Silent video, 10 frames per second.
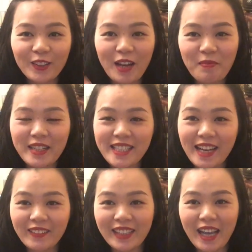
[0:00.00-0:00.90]
thân mến
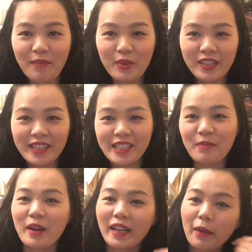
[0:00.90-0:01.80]
chào tất cả mọi người,
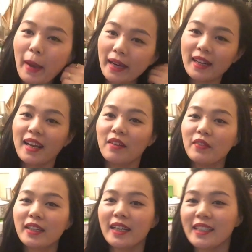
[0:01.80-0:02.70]
chào mừng các bạn đã
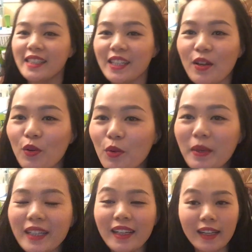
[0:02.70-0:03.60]
đến với kênh channel của
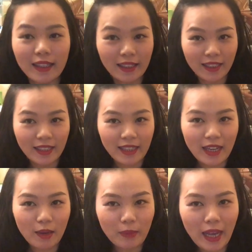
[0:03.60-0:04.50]
mình.
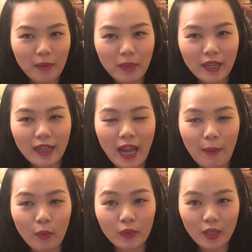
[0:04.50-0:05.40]
Ngày hôm nay mình
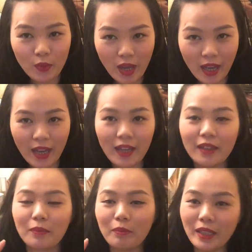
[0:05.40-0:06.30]
làm một cái tiêu
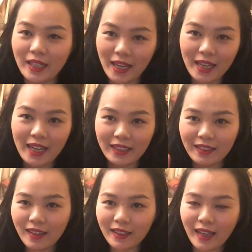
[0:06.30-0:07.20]
đề mình nghĩ là
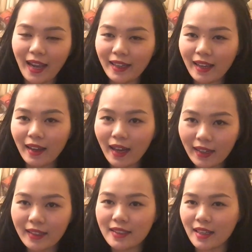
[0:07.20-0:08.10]
tất cả các
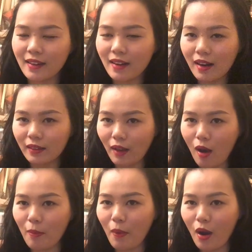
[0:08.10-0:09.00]
anh sẽ rất là
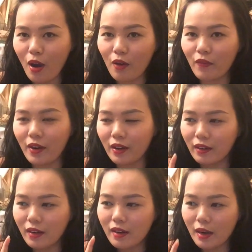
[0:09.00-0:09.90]
tò mò
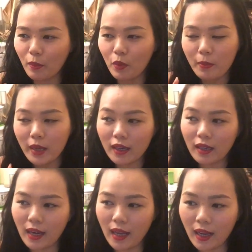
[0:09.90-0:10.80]
và rất là muốn
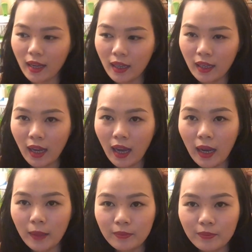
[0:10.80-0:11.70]
biết là
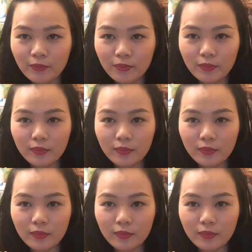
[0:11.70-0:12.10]
um,